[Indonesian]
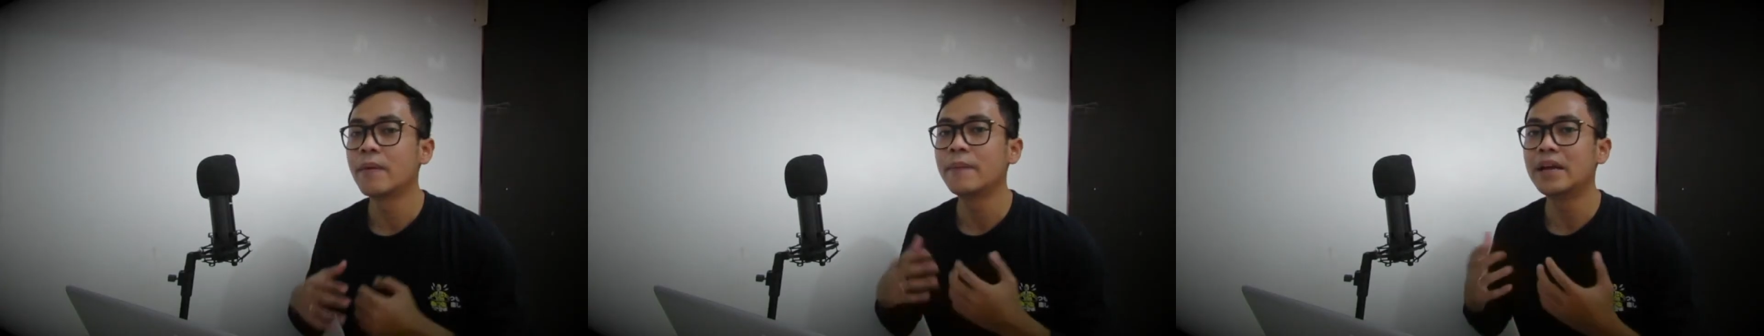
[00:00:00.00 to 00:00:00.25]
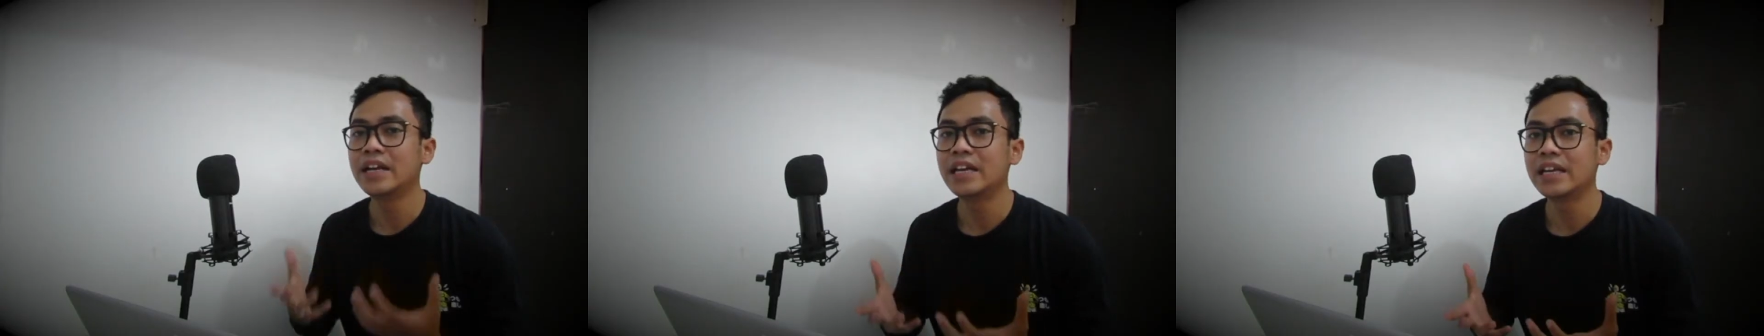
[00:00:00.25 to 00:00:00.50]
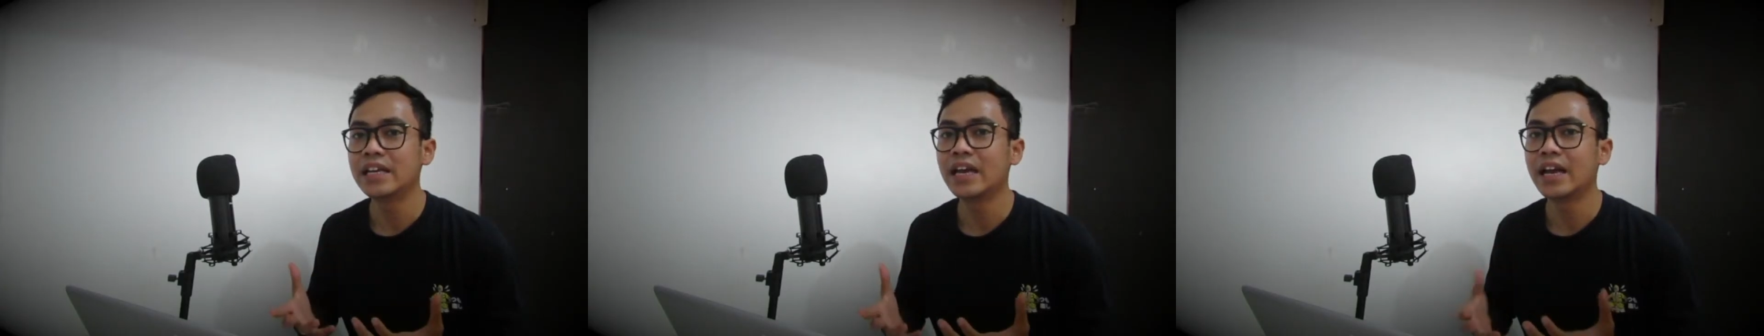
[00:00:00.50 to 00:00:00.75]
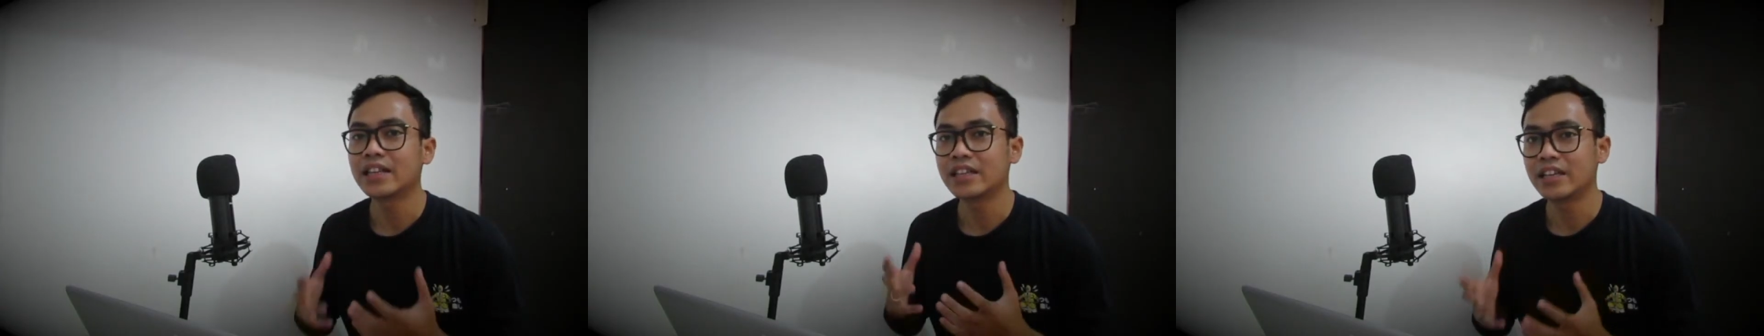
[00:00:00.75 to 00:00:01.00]

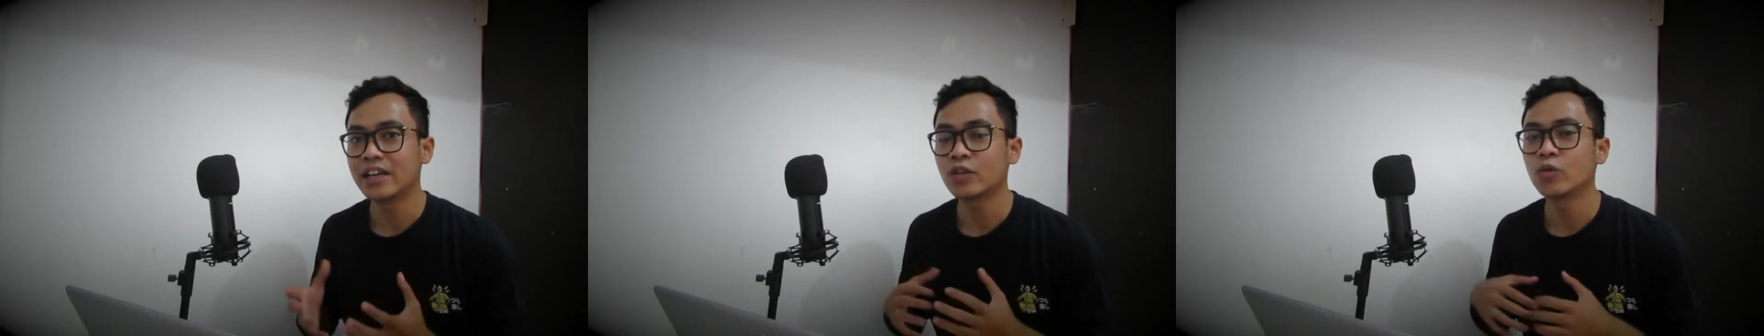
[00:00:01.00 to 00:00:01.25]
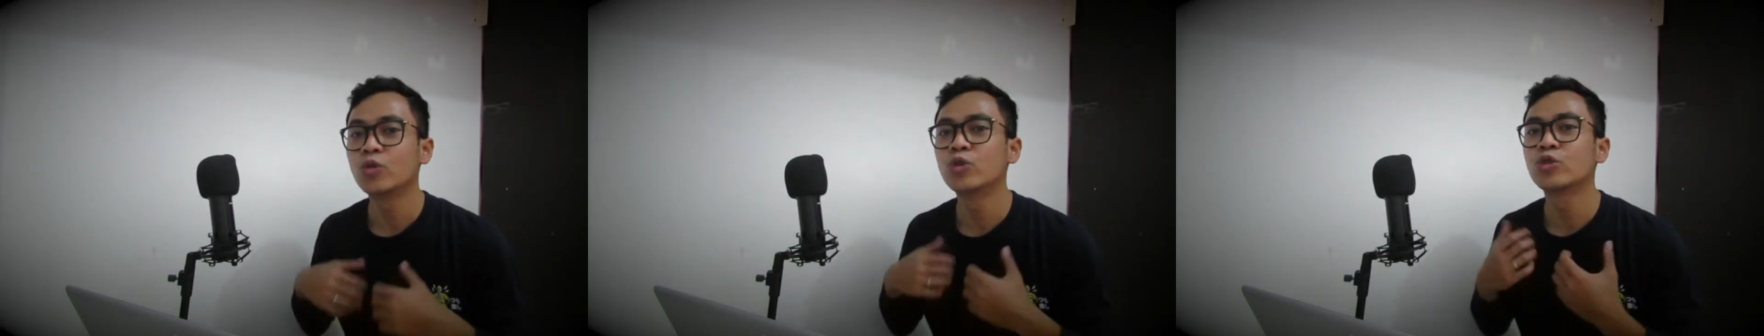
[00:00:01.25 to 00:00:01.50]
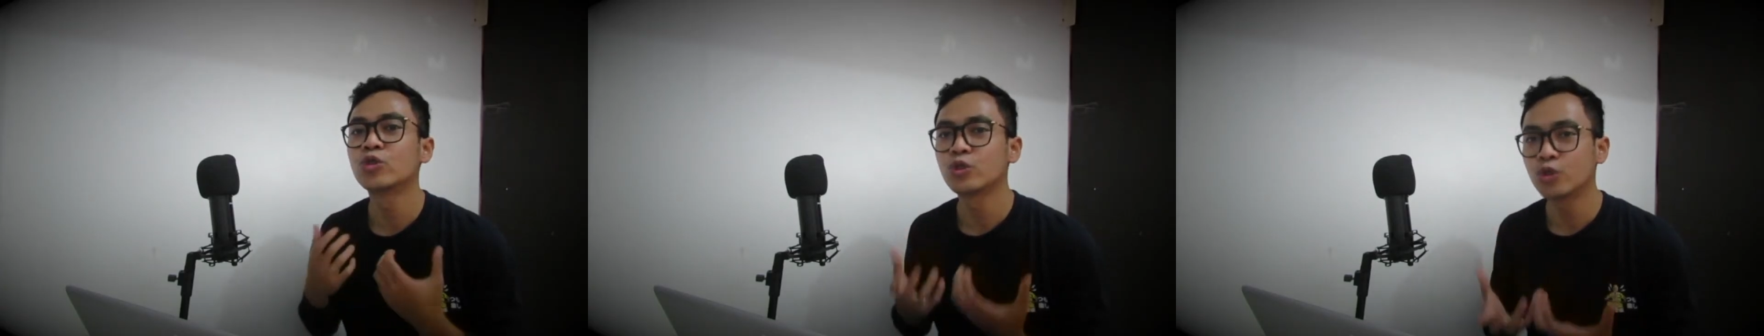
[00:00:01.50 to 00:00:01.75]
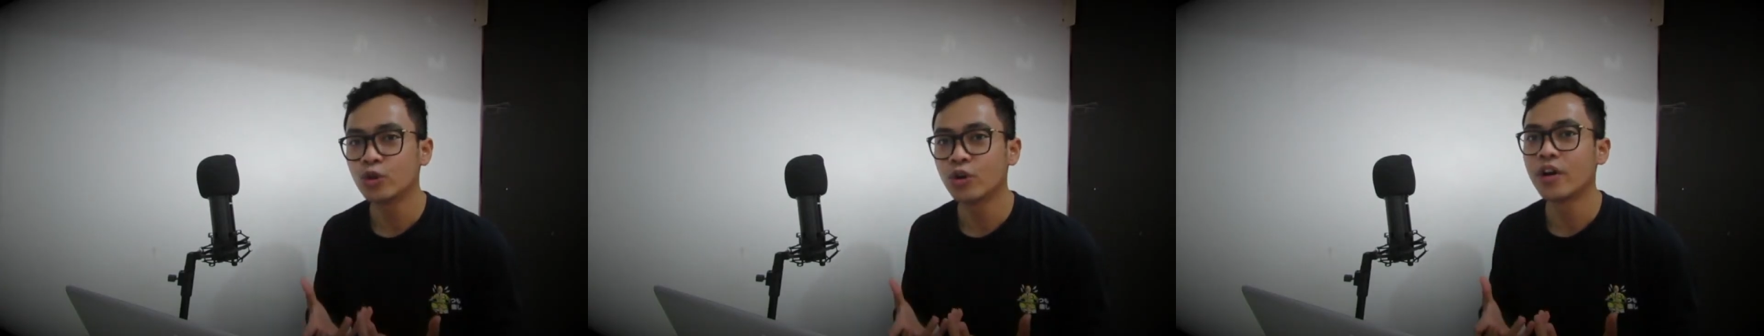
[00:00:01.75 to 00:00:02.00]
memiliki etikat
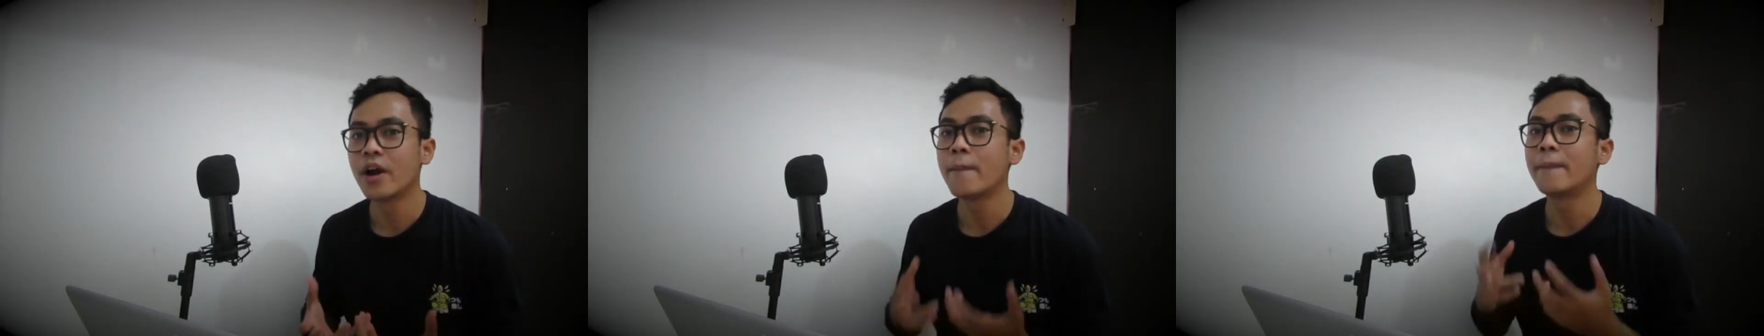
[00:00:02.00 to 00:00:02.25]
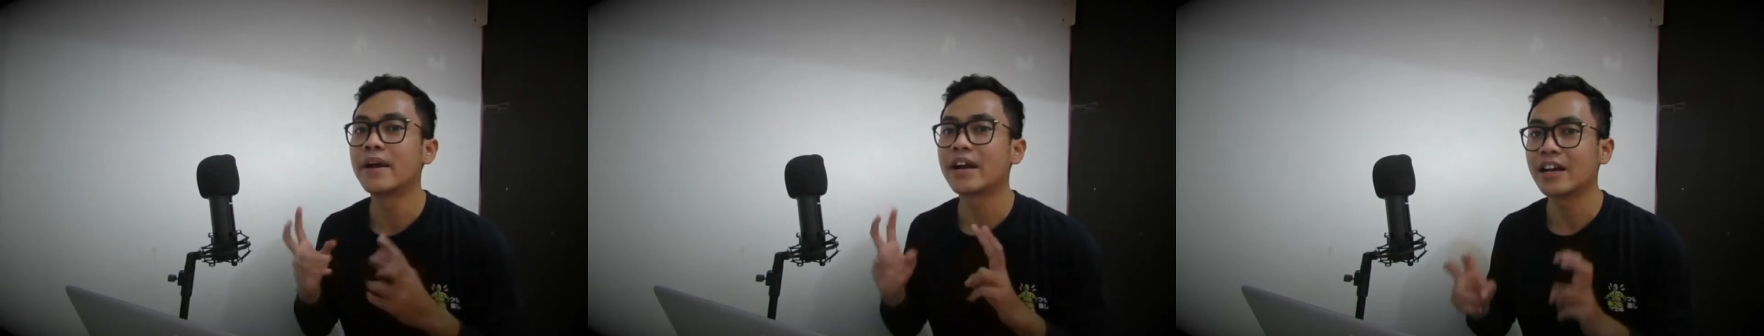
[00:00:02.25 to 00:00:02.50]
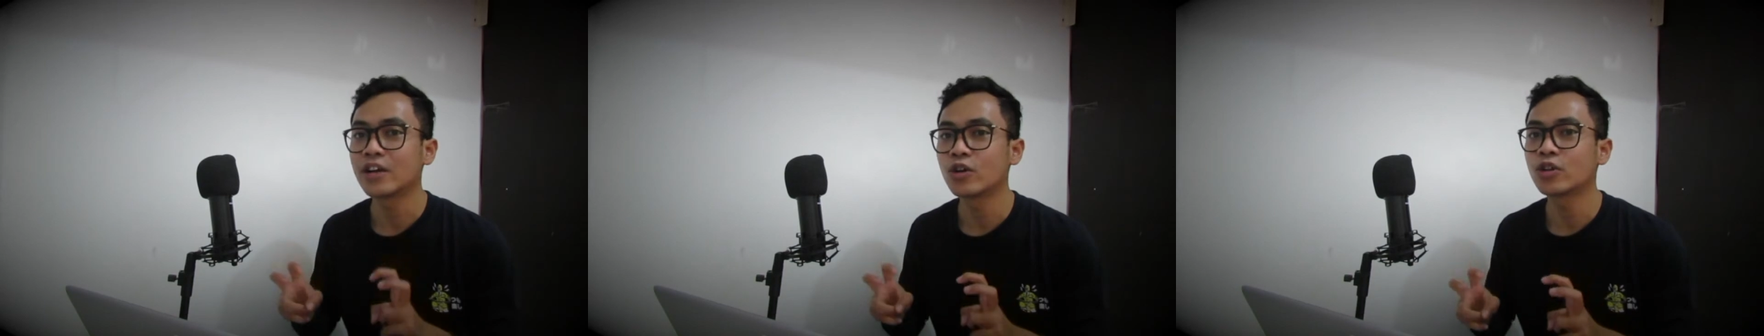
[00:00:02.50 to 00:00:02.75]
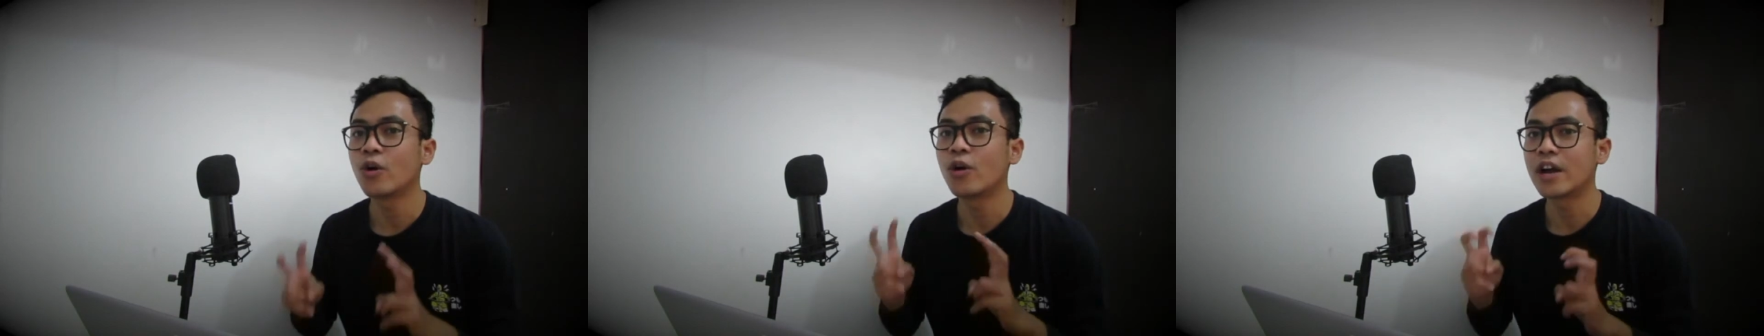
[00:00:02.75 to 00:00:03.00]
untuk
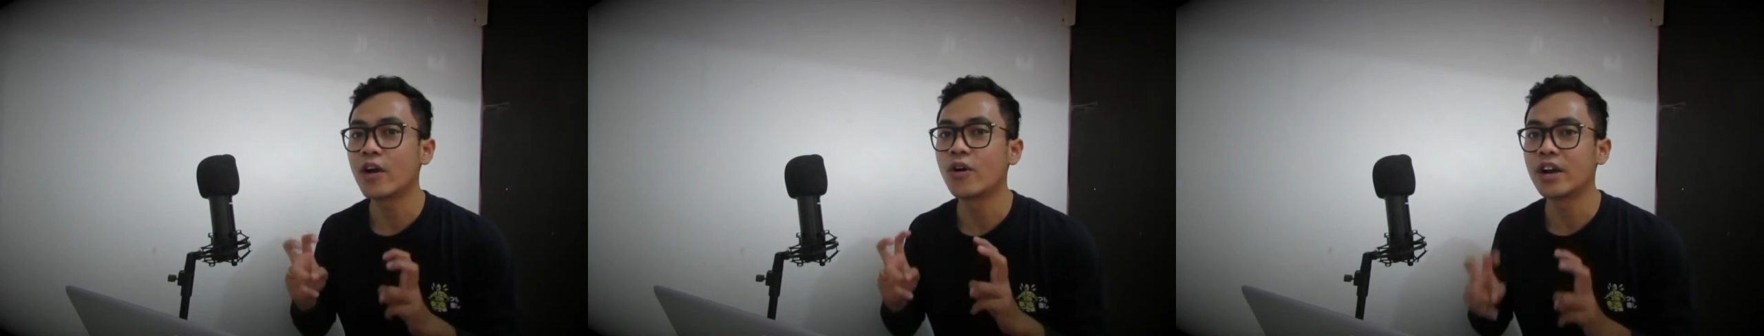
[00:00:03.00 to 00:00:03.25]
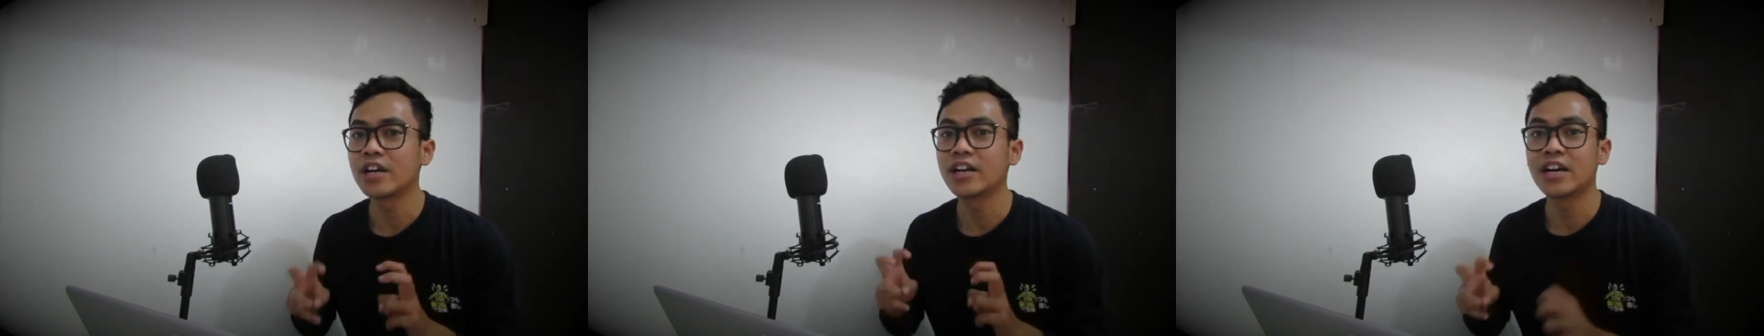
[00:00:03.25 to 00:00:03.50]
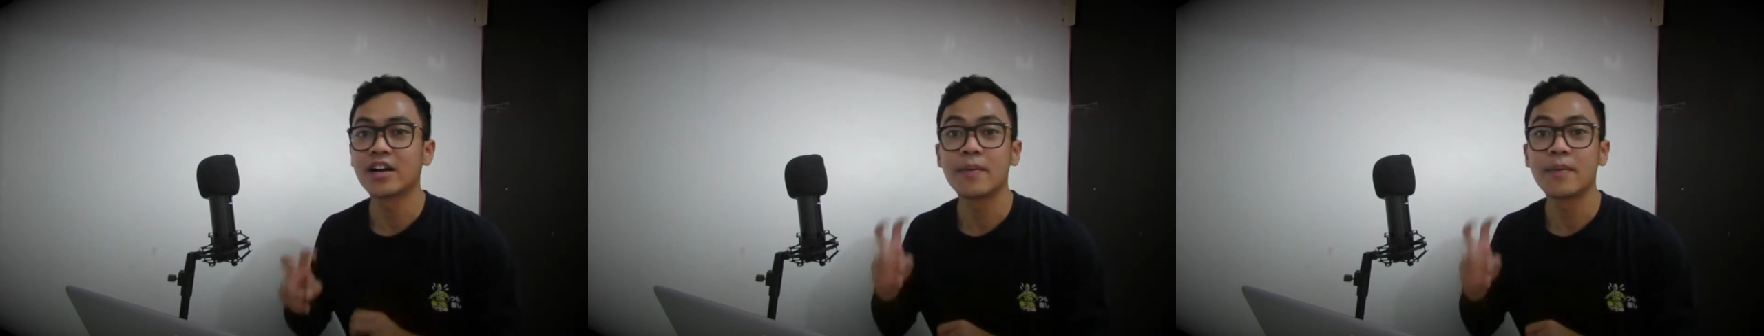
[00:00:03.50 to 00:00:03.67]
merekrut orang-orang dengan